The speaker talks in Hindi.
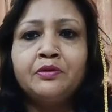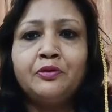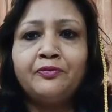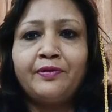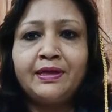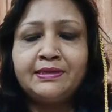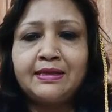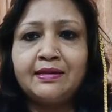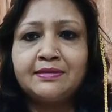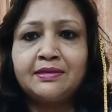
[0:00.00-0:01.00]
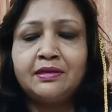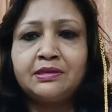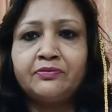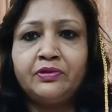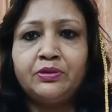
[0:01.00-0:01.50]
तो फ्रेंड्स लास्ट तक
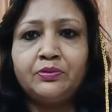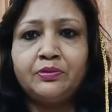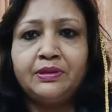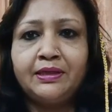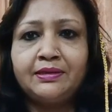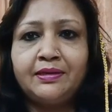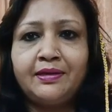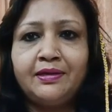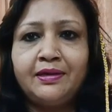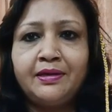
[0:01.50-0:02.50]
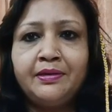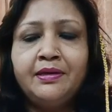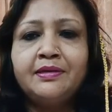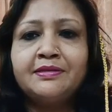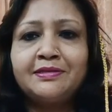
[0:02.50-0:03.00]
इस वीडियो को देखते रहिए
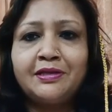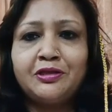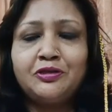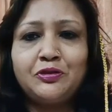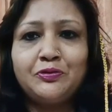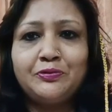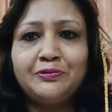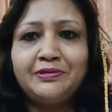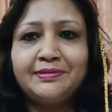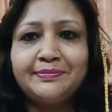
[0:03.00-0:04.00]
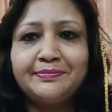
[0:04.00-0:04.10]
स्टे ट्यून्ड